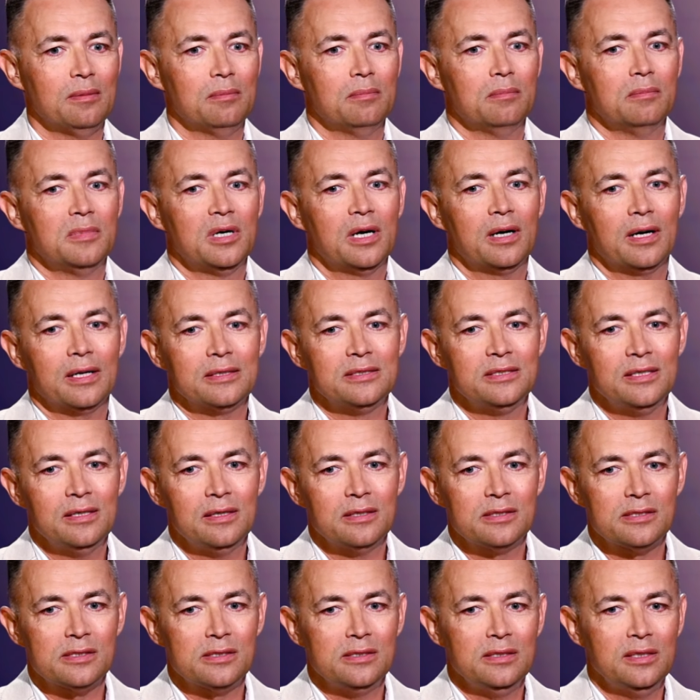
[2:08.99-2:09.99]
Мы ходили
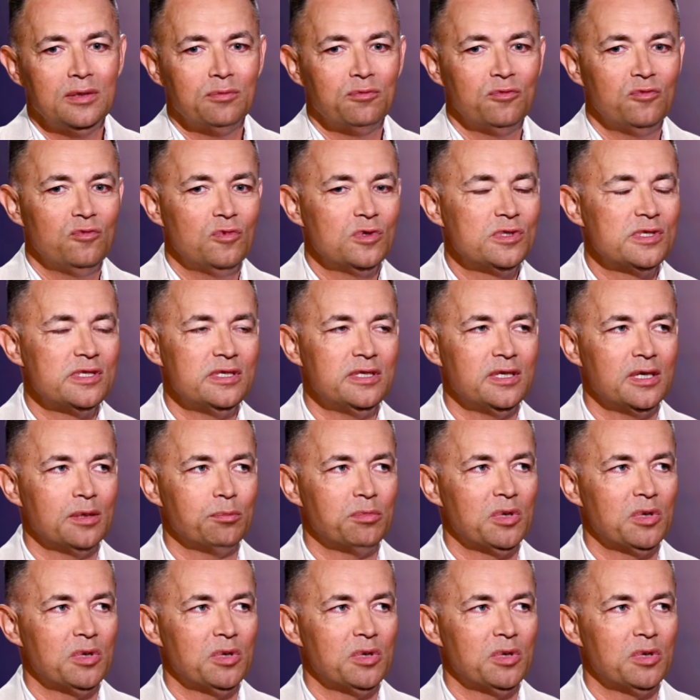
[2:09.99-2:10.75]
с ним везде.